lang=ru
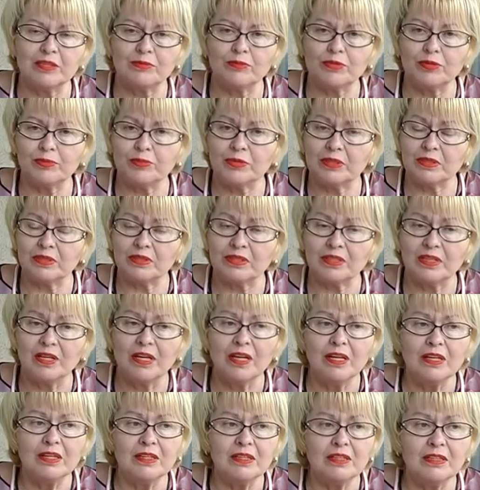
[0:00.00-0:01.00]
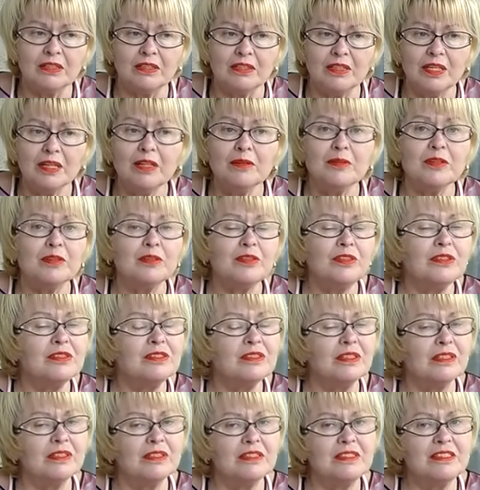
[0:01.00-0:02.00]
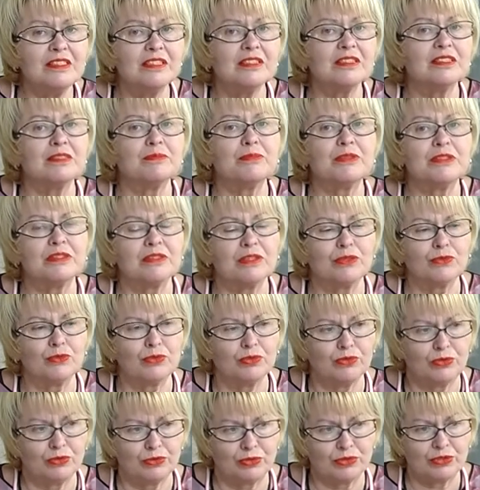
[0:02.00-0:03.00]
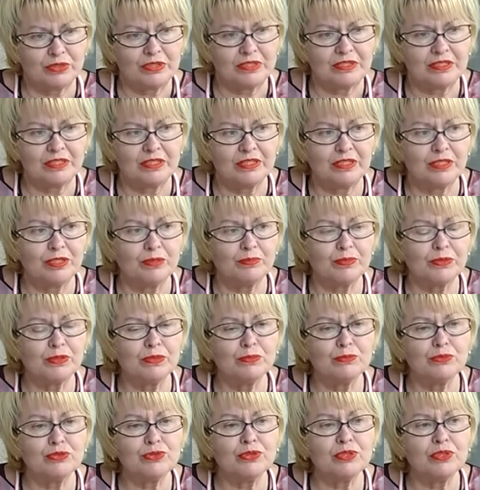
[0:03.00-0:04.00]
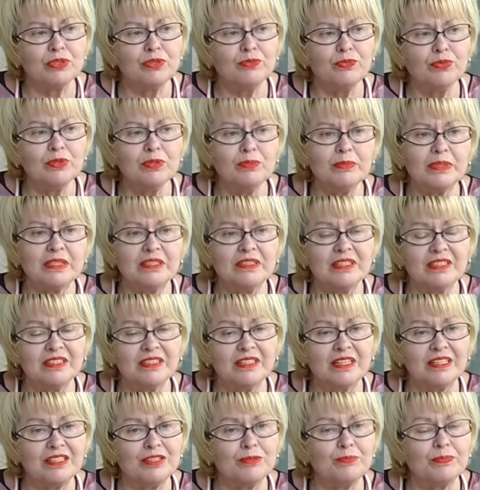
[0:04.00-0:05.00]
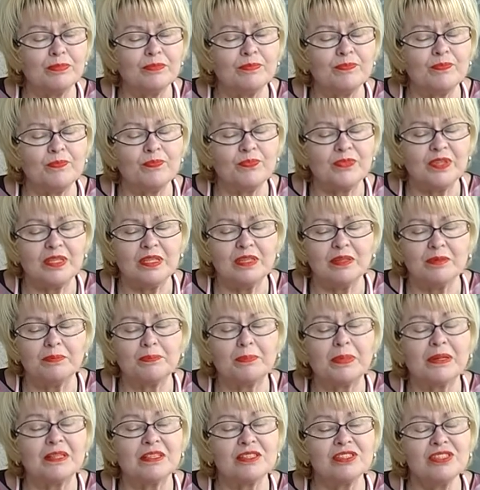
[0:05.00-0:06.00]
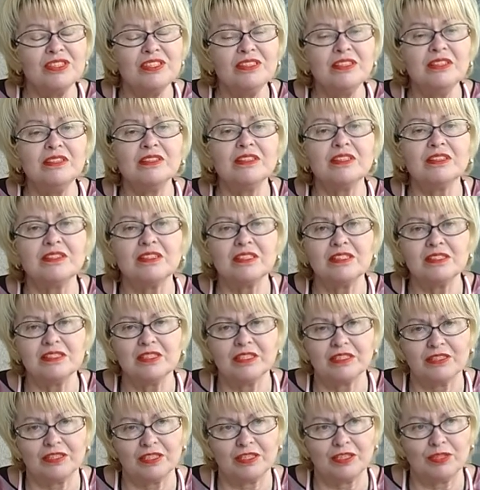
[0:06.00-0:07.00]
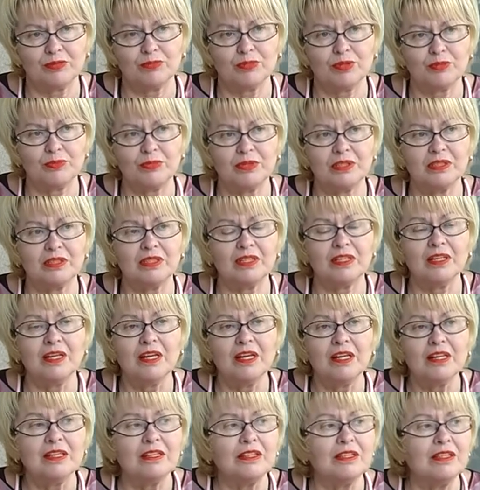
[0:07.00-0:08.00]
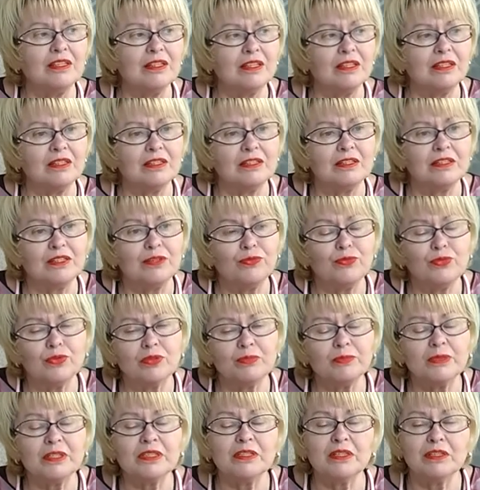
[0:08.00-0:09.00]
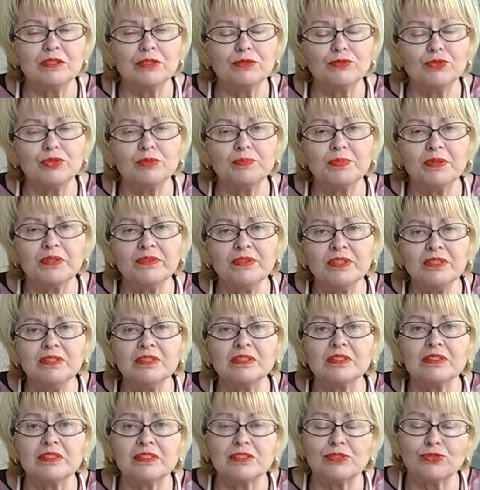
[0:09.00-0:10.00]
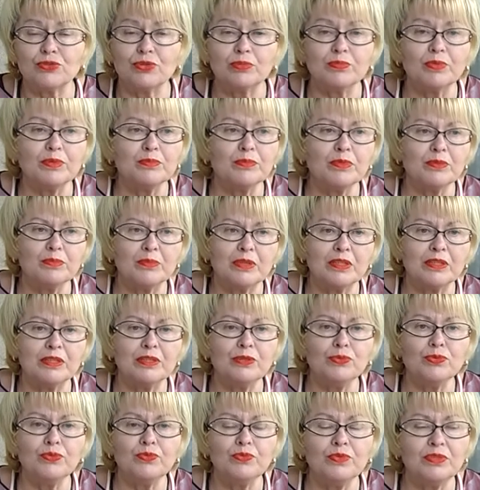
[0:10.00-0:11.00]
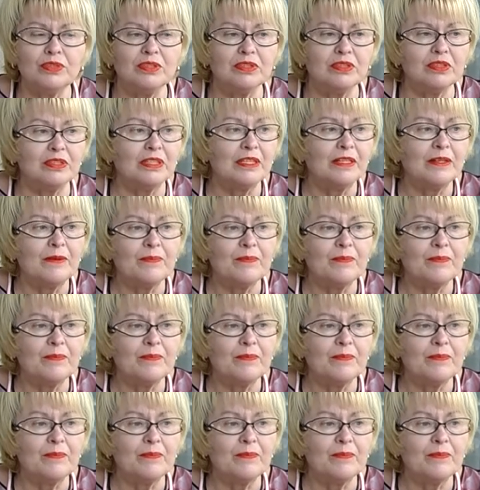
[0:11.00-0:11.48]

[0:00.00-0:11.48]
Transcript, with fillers: моменты. Я не согласилась бы с такой точкой зрения, потому что реформа дала и и положительные, и отрицательные моменты. И реформа для того и проводилась, чтобы мы могли увидеть,